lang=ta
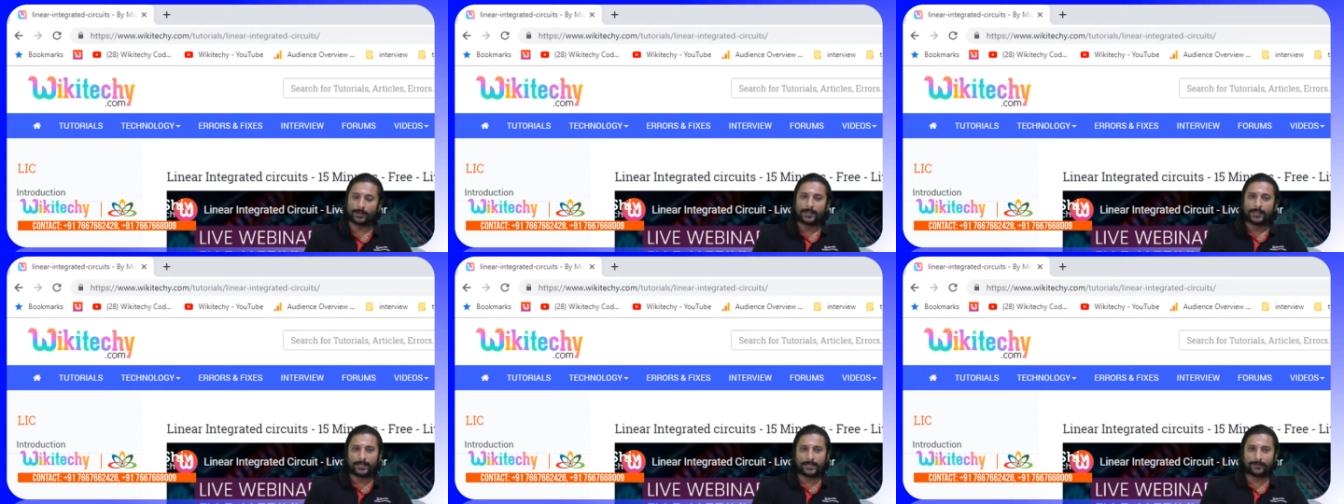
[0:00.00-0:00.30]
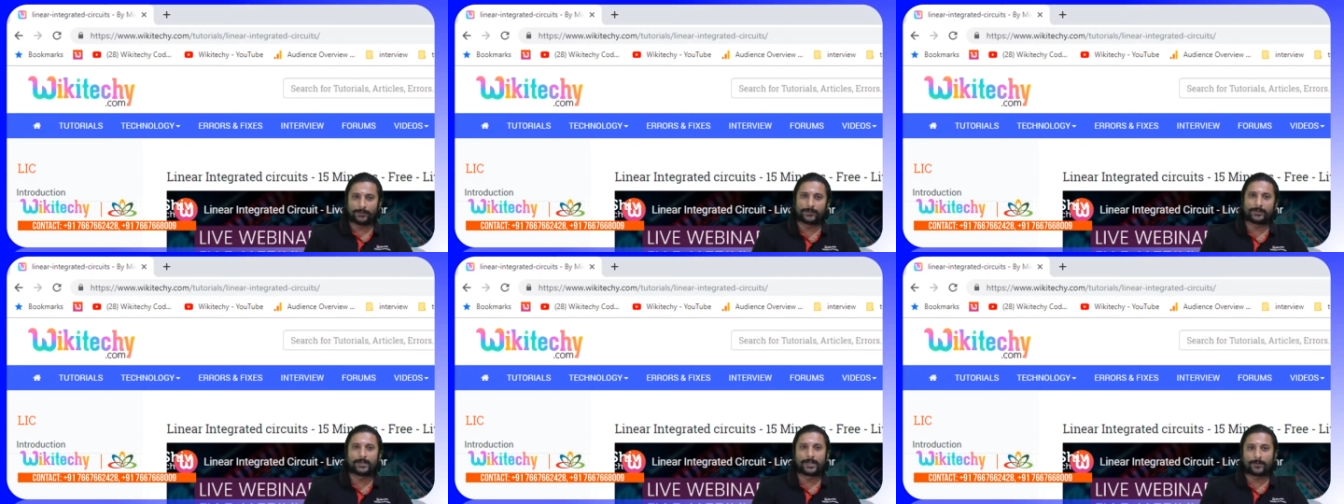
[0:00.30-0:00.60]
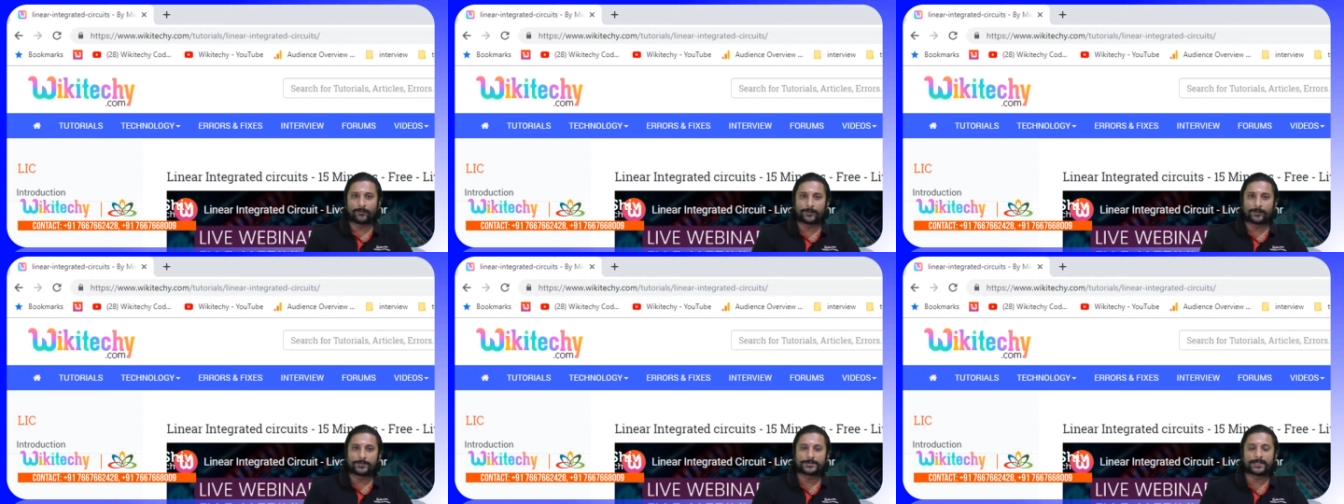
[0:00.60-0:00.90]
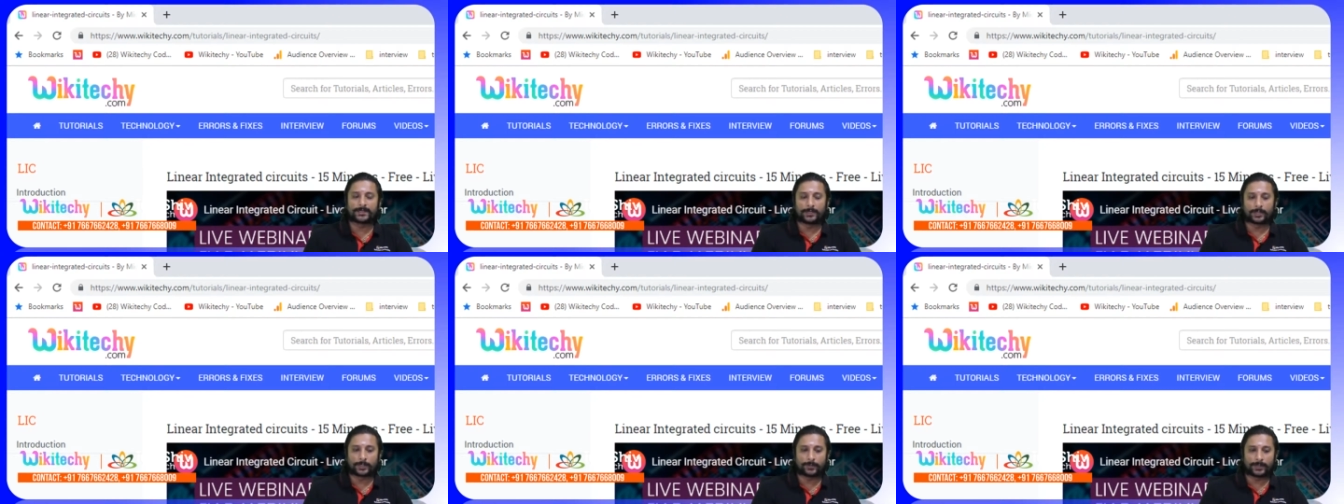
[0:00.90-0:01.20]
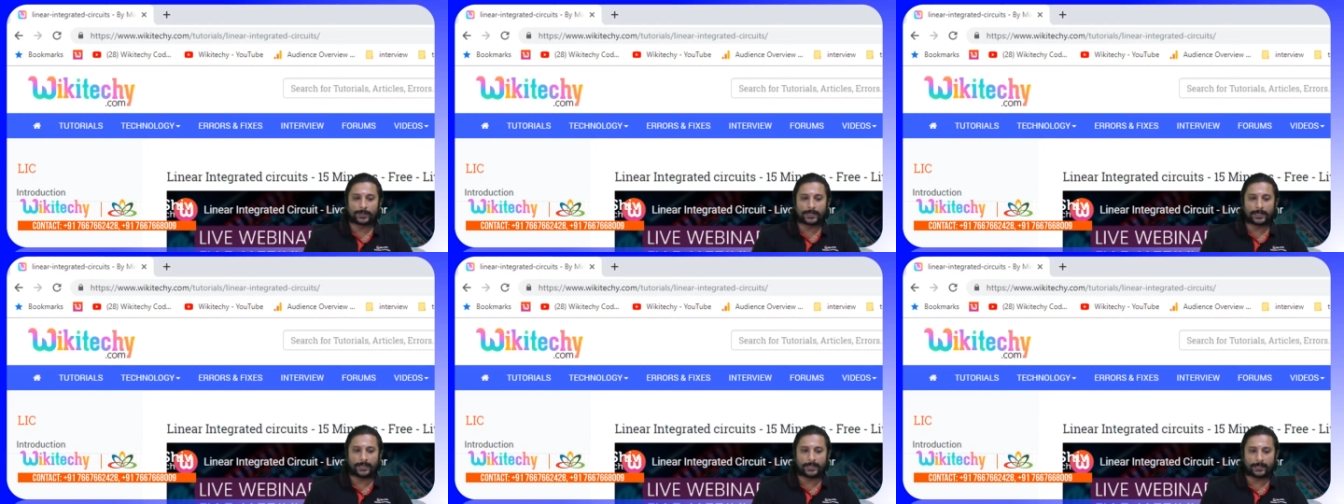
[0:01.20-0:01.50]
இல்லை வந்து லைக் வெப்சைட்டில்
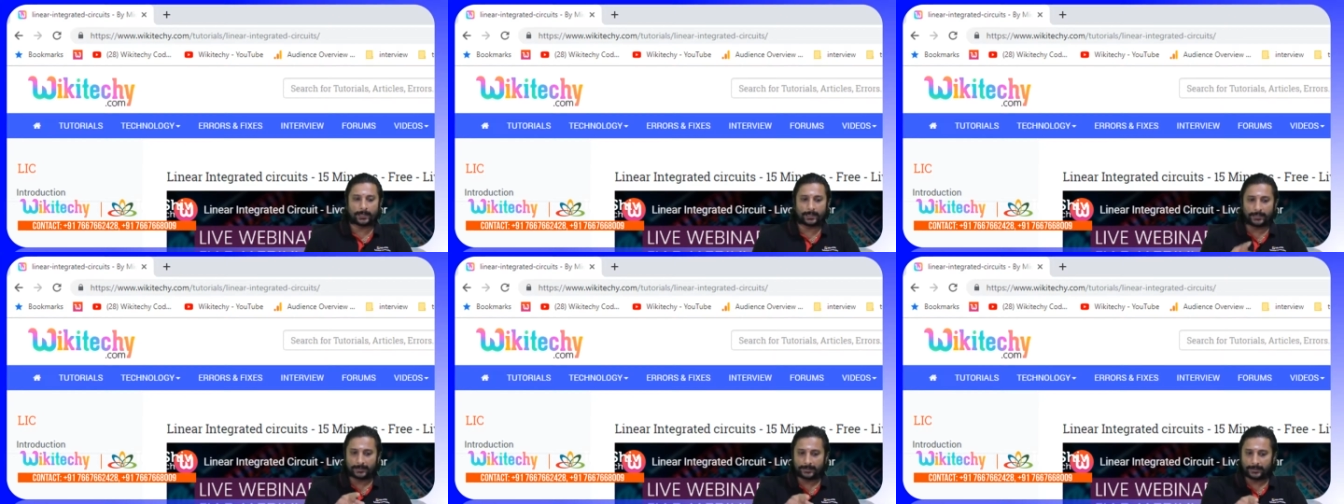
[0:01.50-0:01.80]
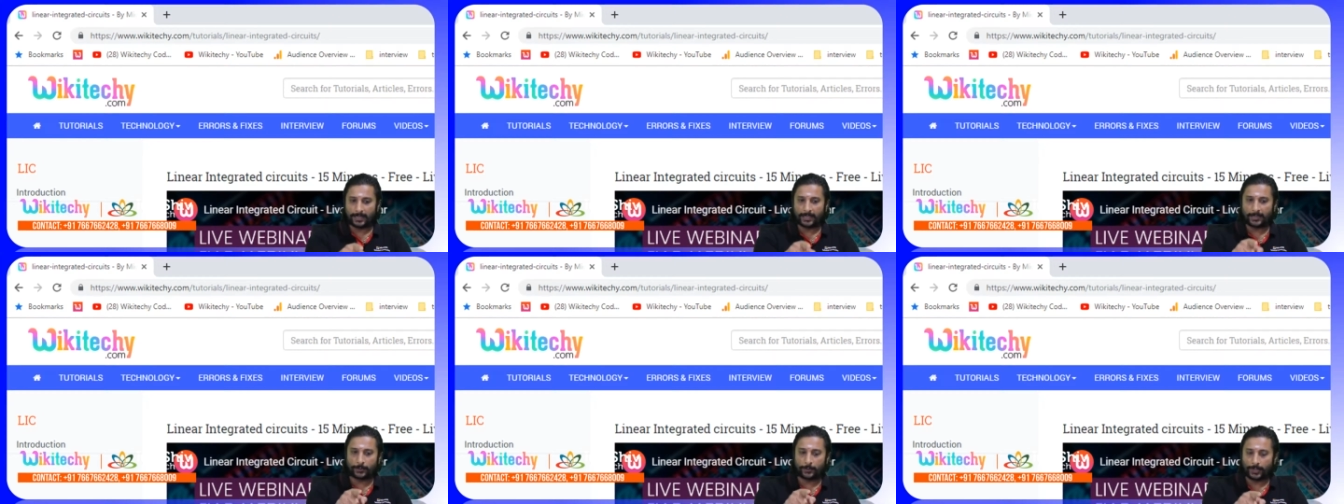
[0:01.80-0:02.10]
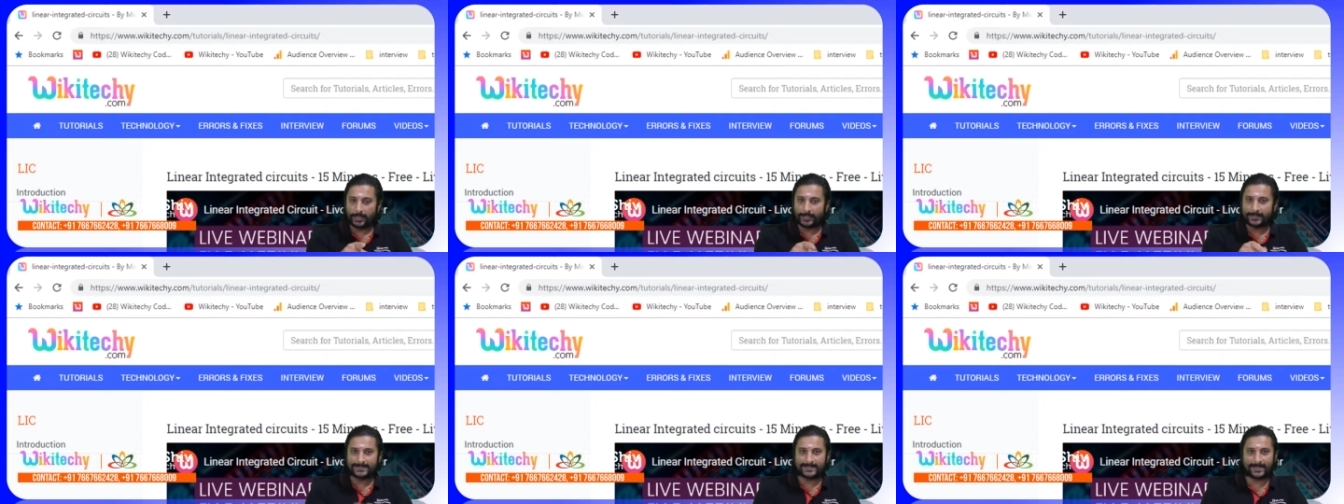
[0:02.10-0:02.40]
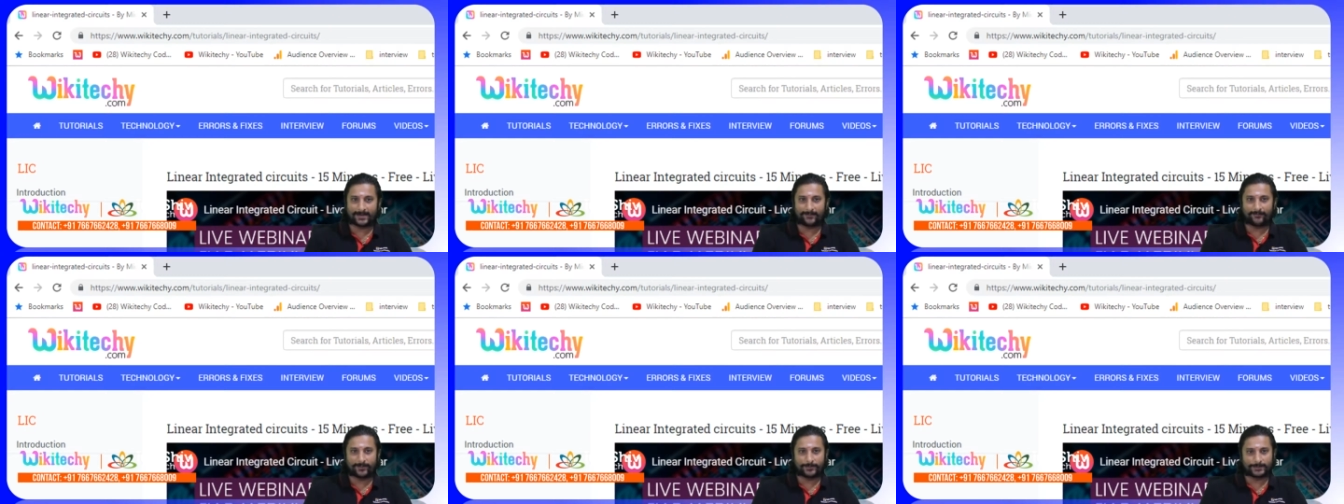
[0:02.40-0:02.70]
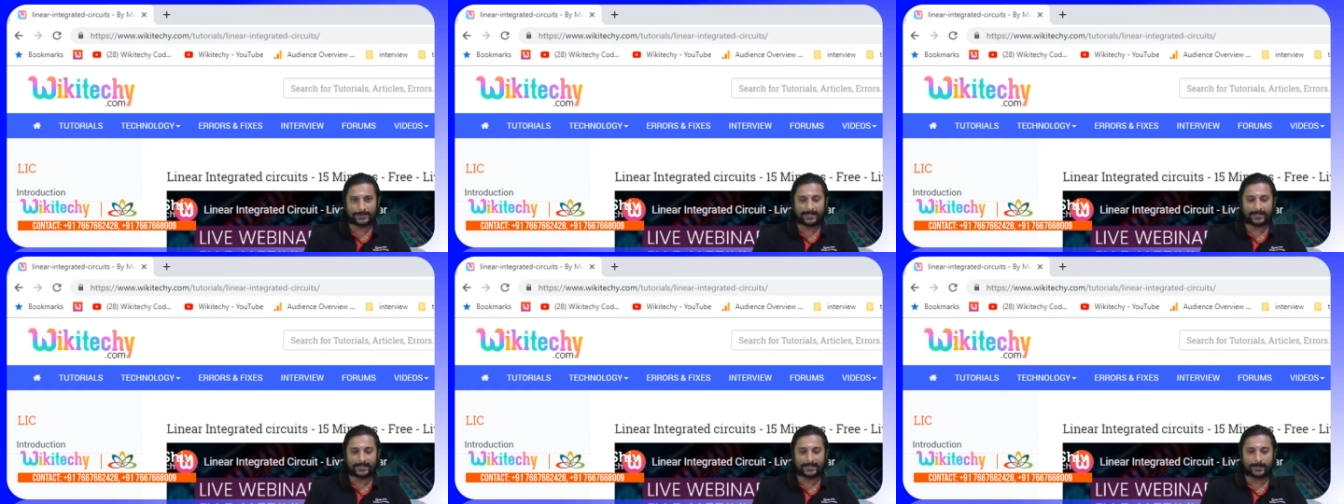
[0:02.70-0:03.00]
இருக்குமான்னு கேட்டிங்கன்னா இதுதான் என்னுடைய சே
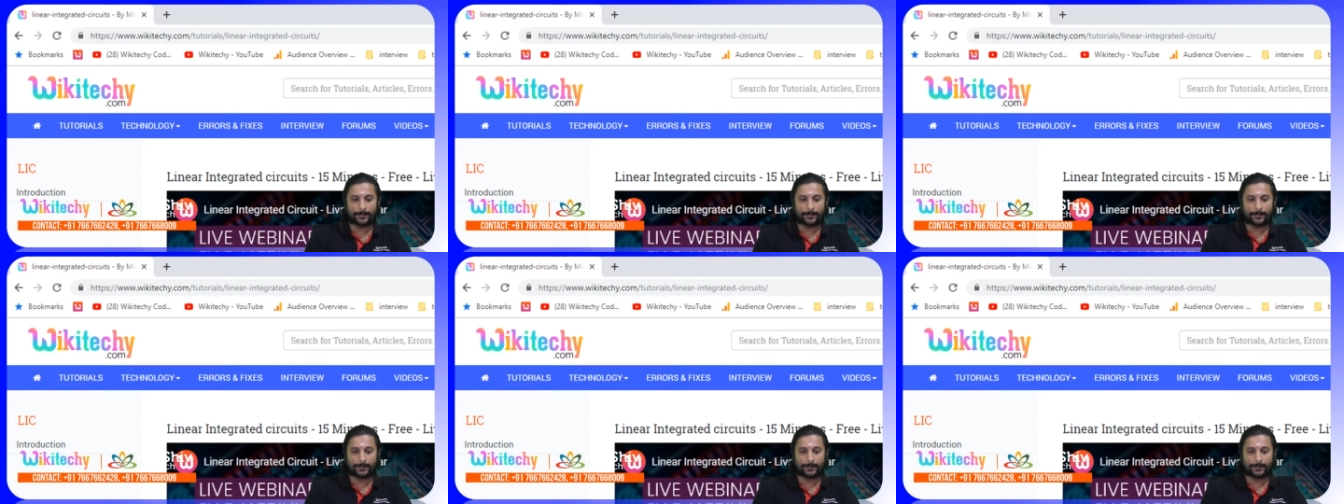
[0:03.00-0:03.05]
வெப்சைட்டுங்க